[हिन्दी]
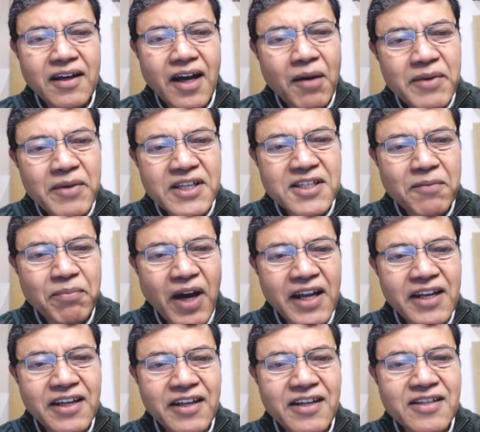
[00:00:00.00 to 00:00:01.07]
हमें इसे
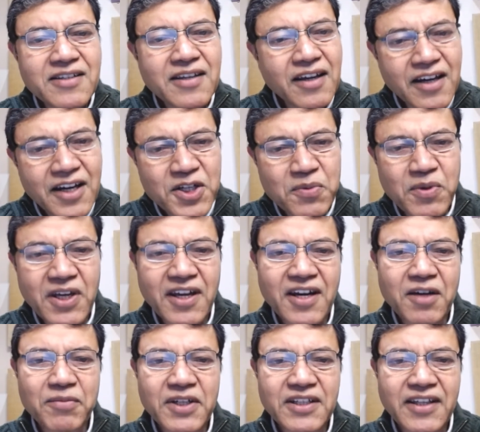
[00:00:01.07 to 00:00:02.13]
पाने के लिए संघर्ष भी
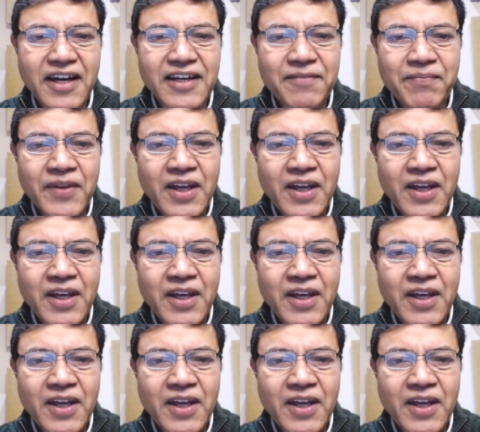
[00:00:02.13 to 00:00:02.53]
करना पड़ता है